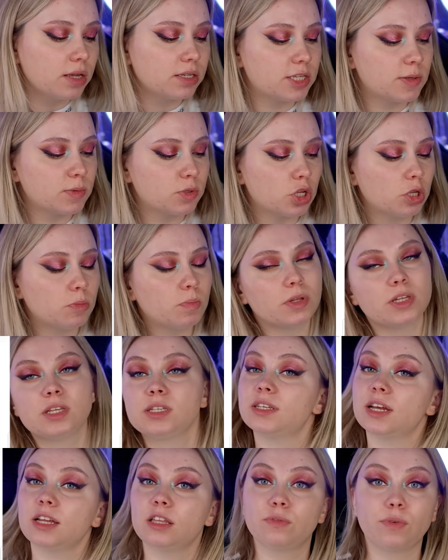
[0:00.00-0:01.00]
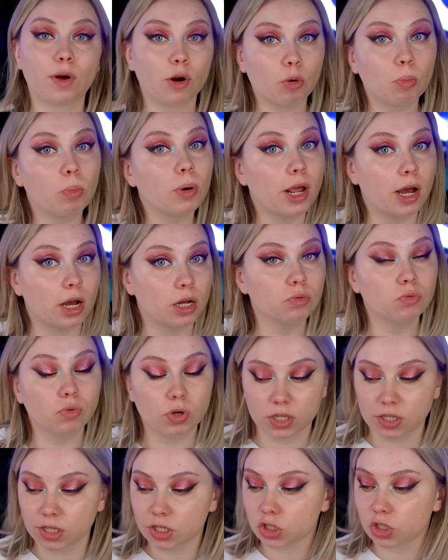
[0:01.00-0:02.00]
752 рубля. Ну,
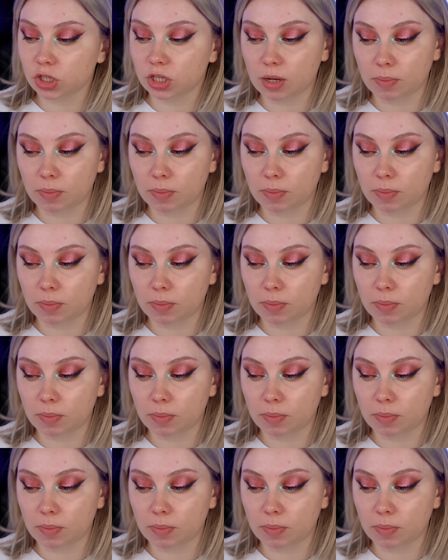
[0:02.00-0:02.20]
конечно,